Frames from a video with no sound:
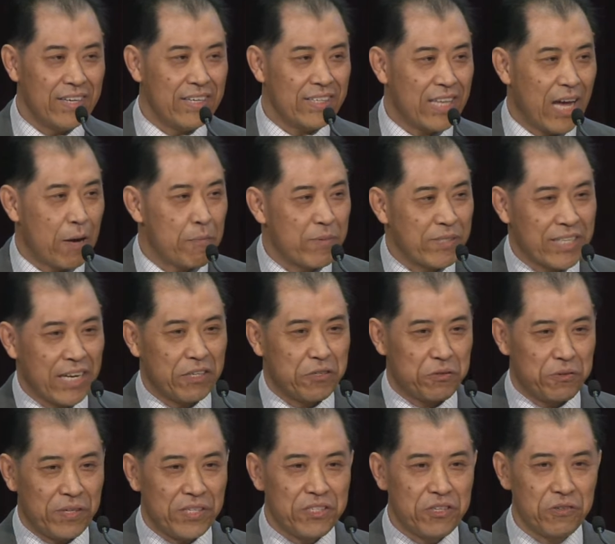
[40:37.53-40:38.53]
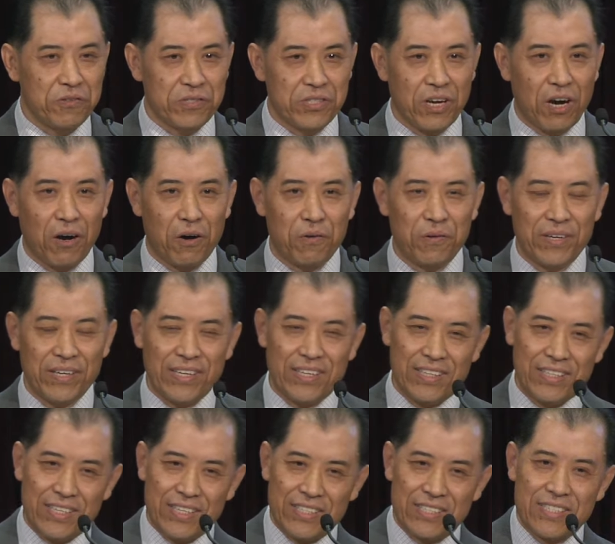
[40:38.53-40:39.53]
他们在寻求教会，
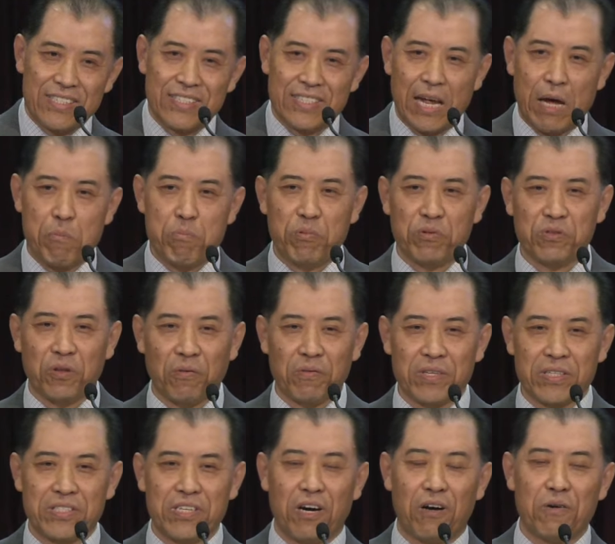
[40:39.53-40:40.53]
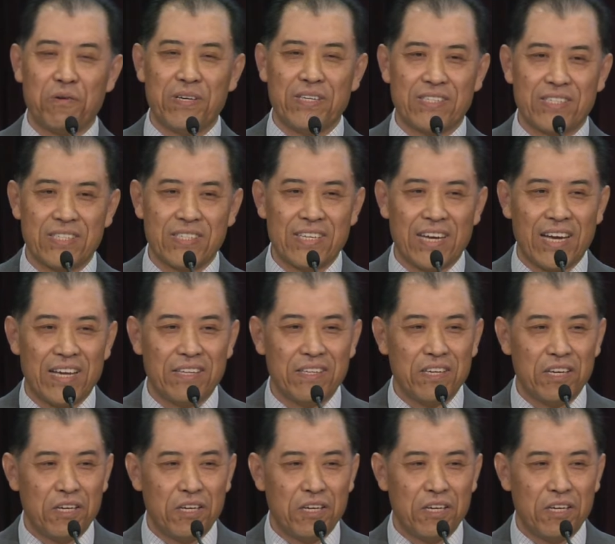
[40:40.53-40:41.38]
也是在不同的教会之间